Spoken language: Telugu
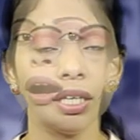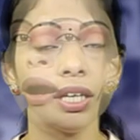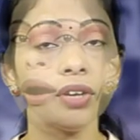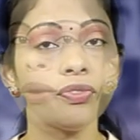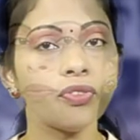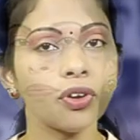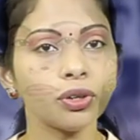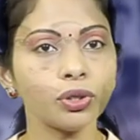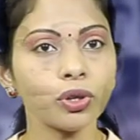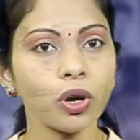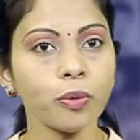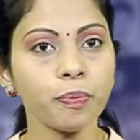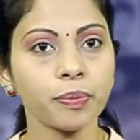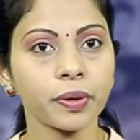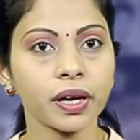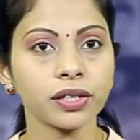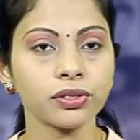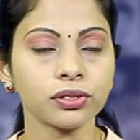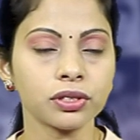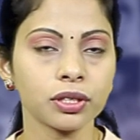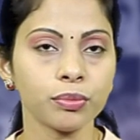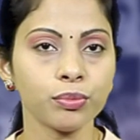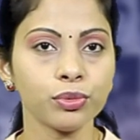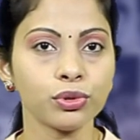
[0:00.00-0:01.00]
ఈ ఫోటో
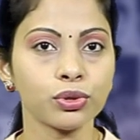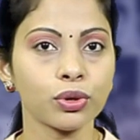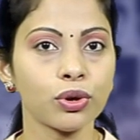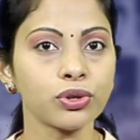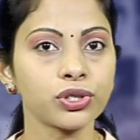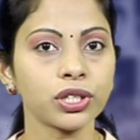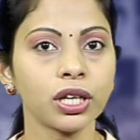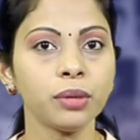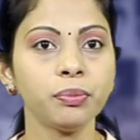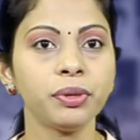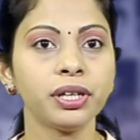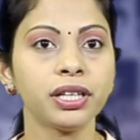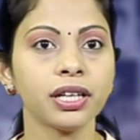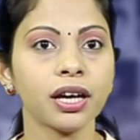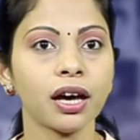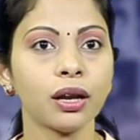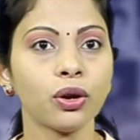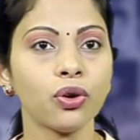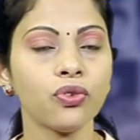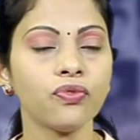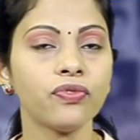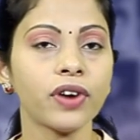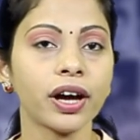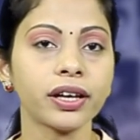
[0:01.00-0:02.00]
ప్రస్తుతం సోషల్
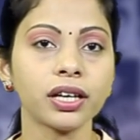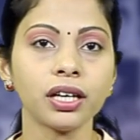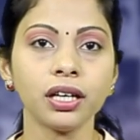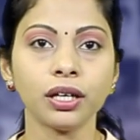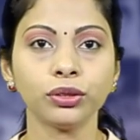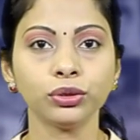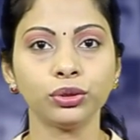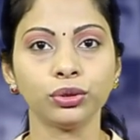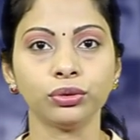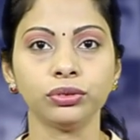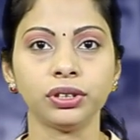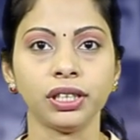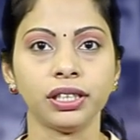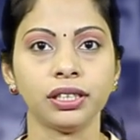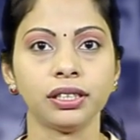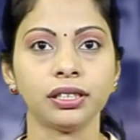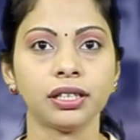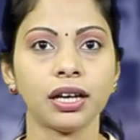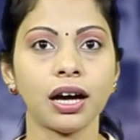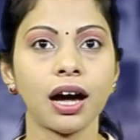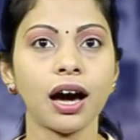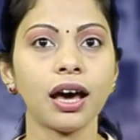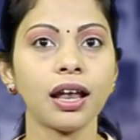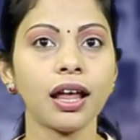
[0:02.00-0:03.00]
మీడియాలో వైరల్ అవుతుంది
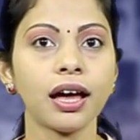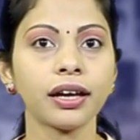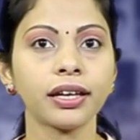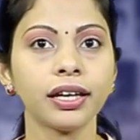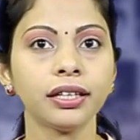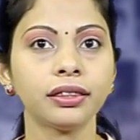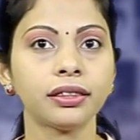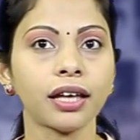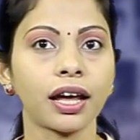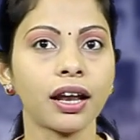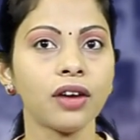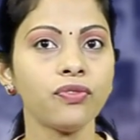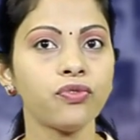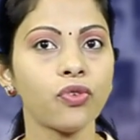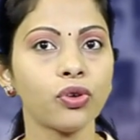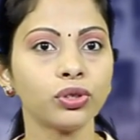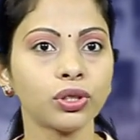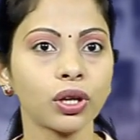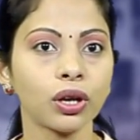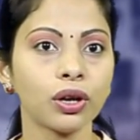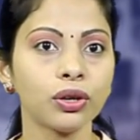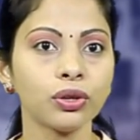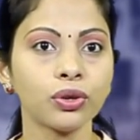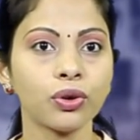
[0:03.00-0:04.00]
అలాగే తన
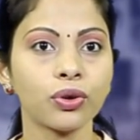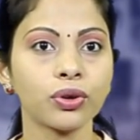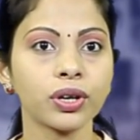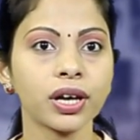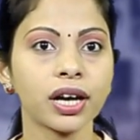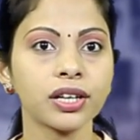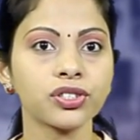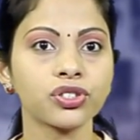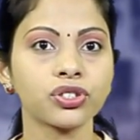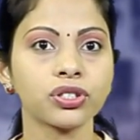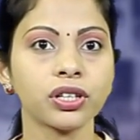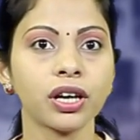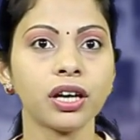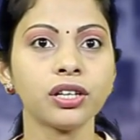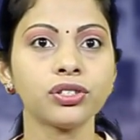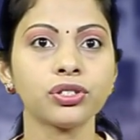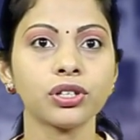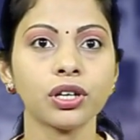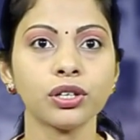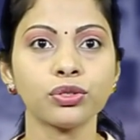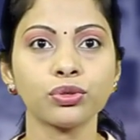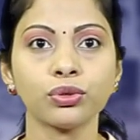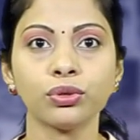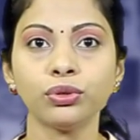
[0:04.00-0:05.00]
ఫోటోలను కూడా షేర్
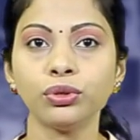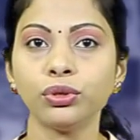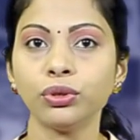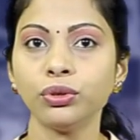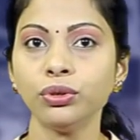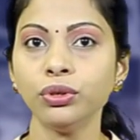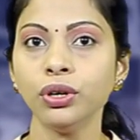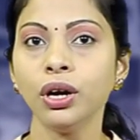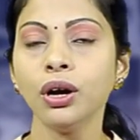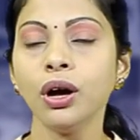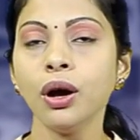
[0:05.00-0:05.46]
చేసుకుంటూ